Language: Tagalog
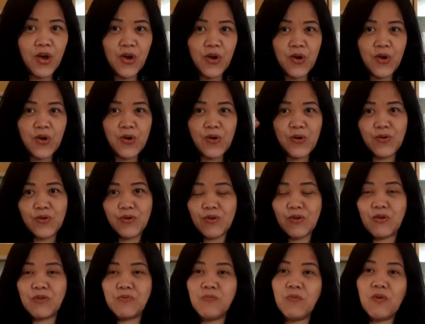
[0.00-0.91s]
Oh,
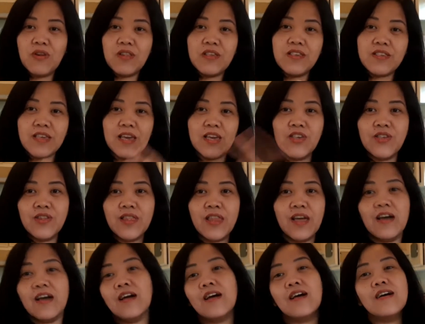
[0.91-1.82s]
good morning sa inyo
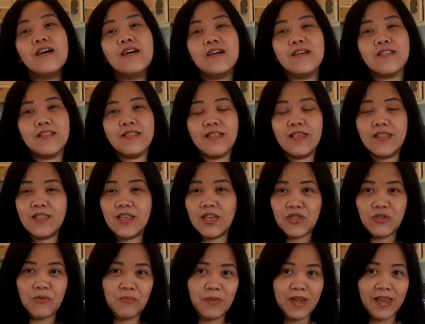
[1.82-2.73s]
lahat.
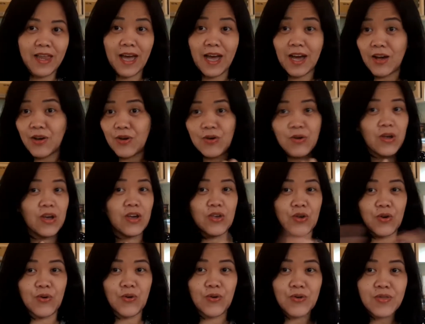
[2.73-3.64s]
Andito pala ako
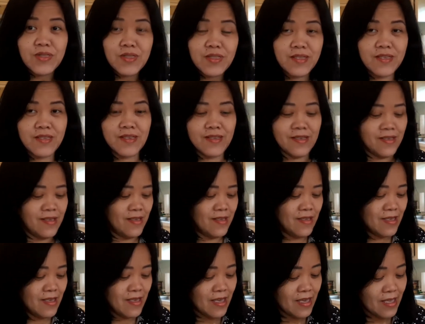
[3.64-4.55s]
ngayon.
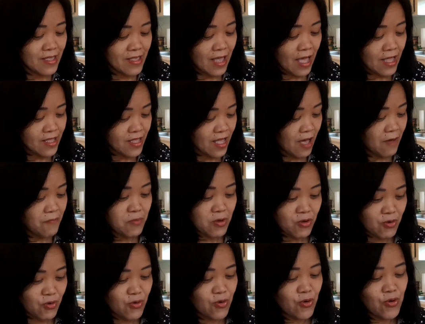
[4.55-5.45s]

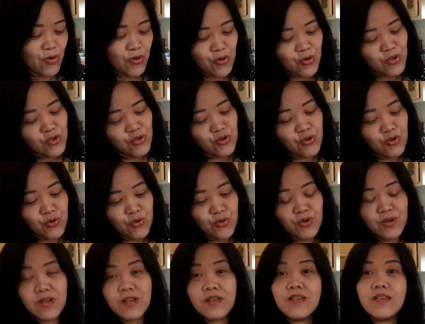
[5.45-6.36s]
Itatopic ko
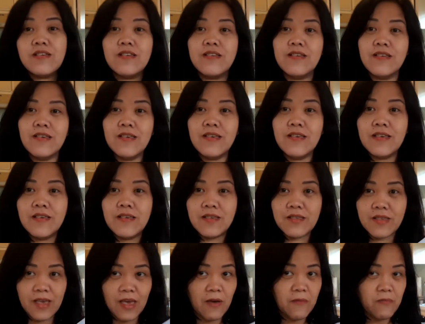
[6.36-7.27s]
yung
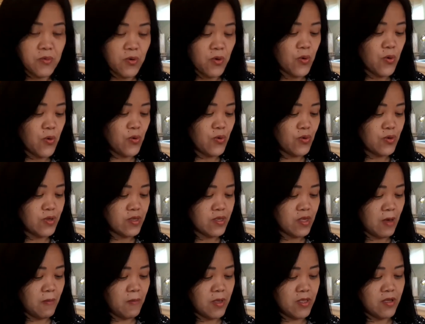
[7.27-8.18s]
SEPO
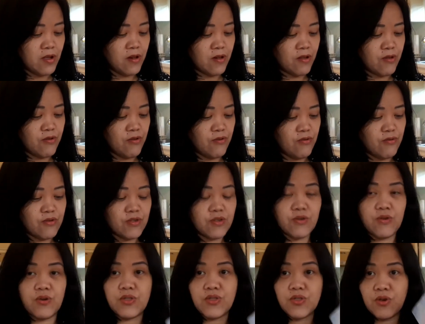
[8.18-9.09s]
seminar ko. So,
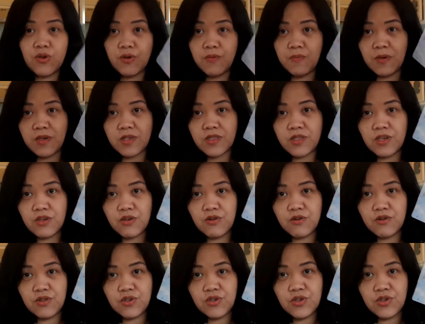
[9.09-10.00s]
ito yung mistaker
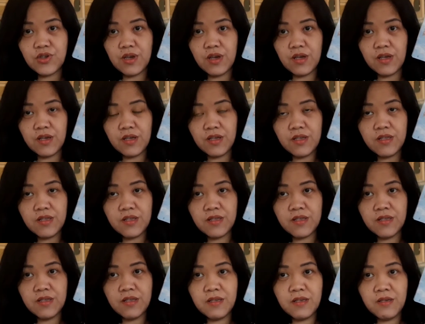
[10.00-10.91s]
na siya.
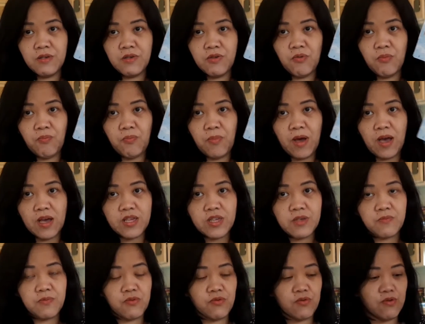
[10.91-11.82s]
Yung
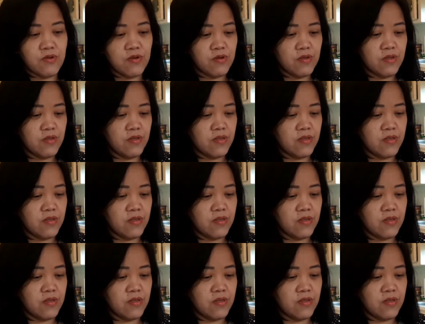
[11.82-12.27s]
passport.